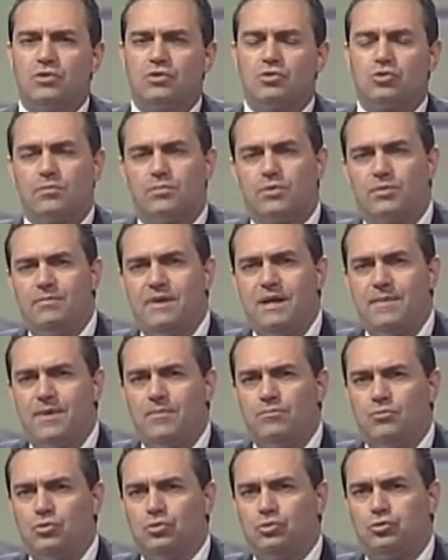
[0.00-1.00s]
Questo problema è
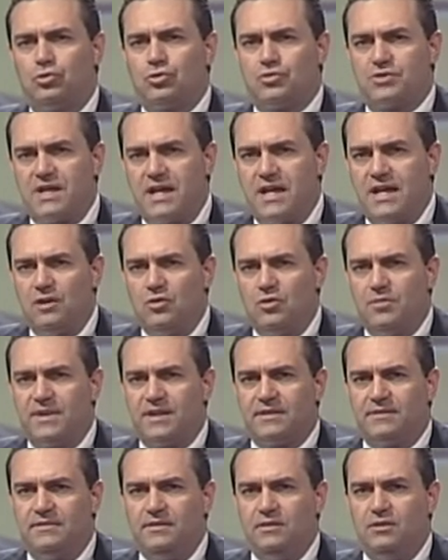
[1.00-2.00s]
molto serio, i eh.
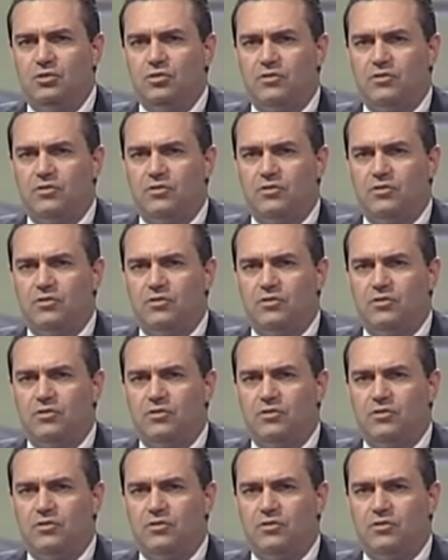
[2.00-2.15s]
partiti eh.